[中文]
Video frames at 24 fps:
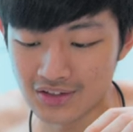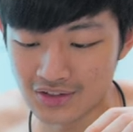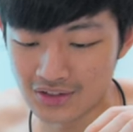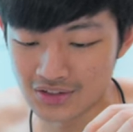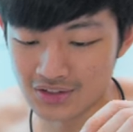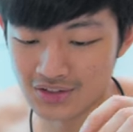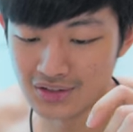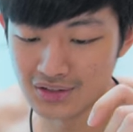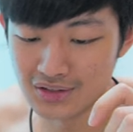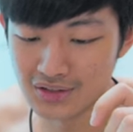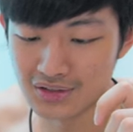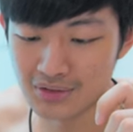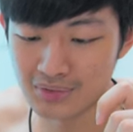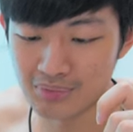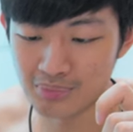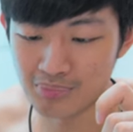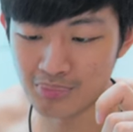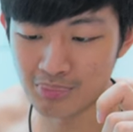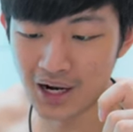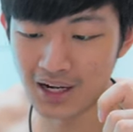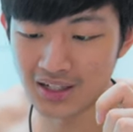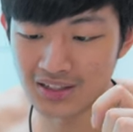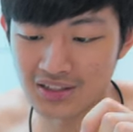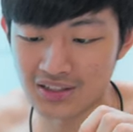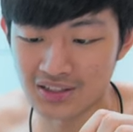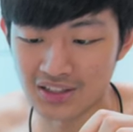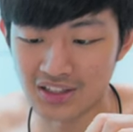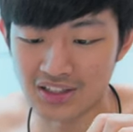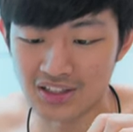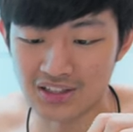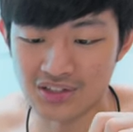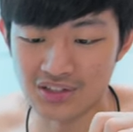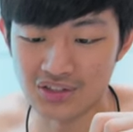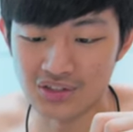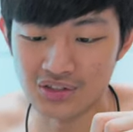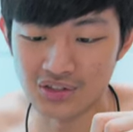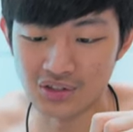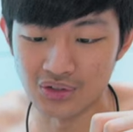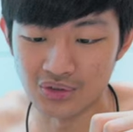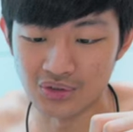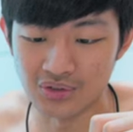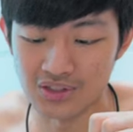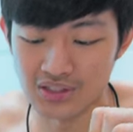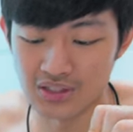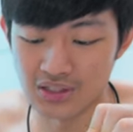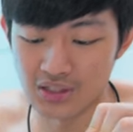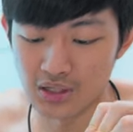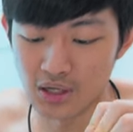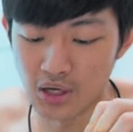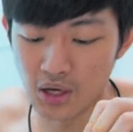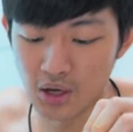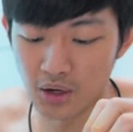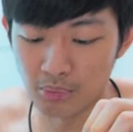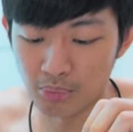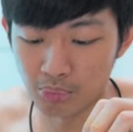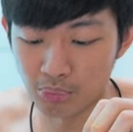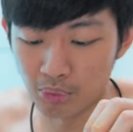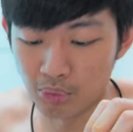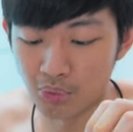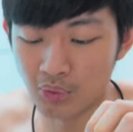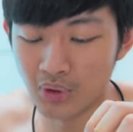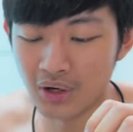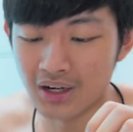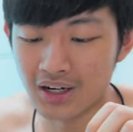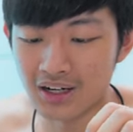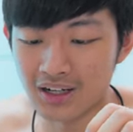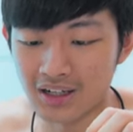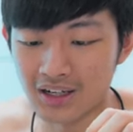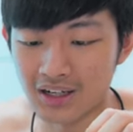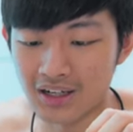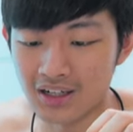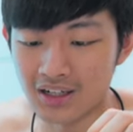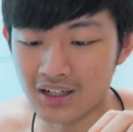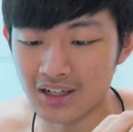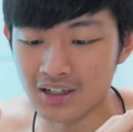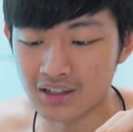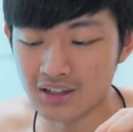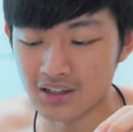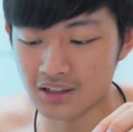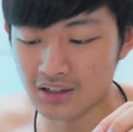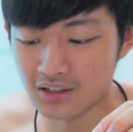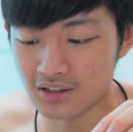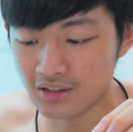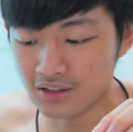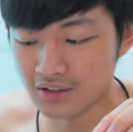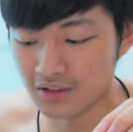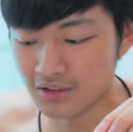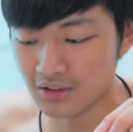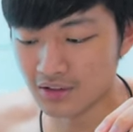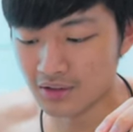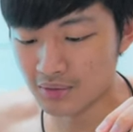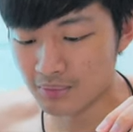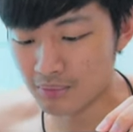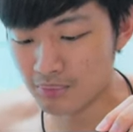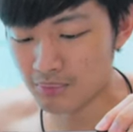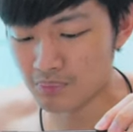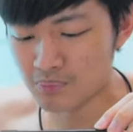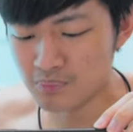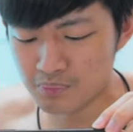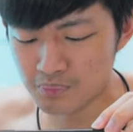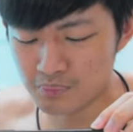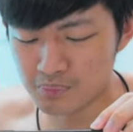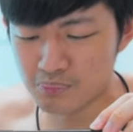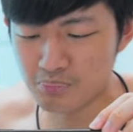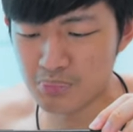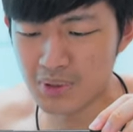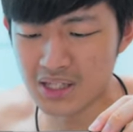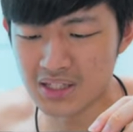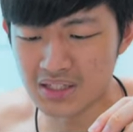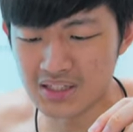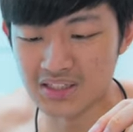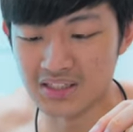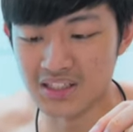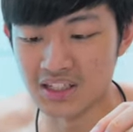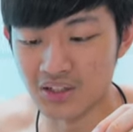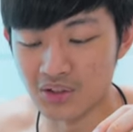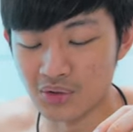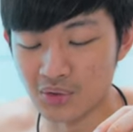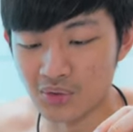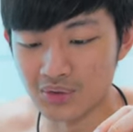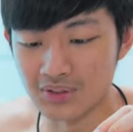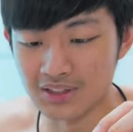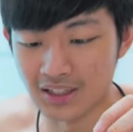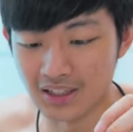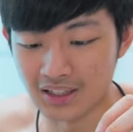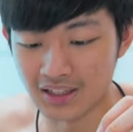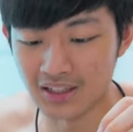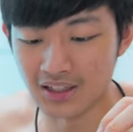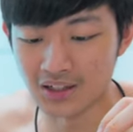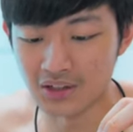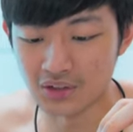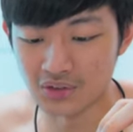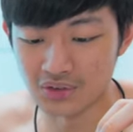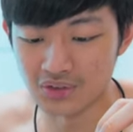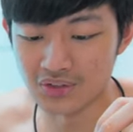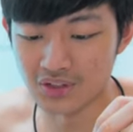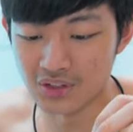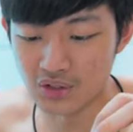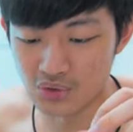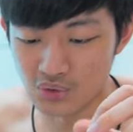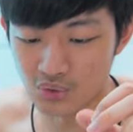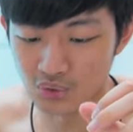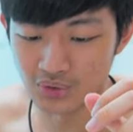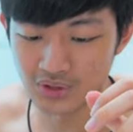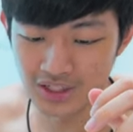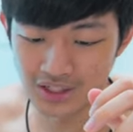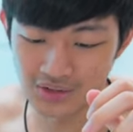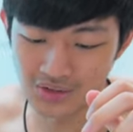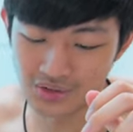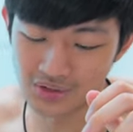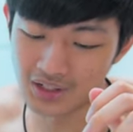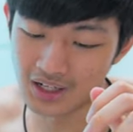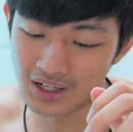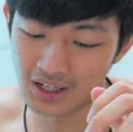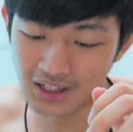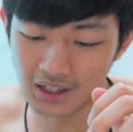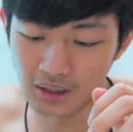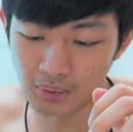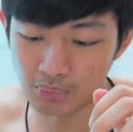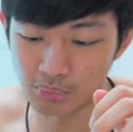就是把整只手机不会让它变形或怎样，就是你坐下去它应该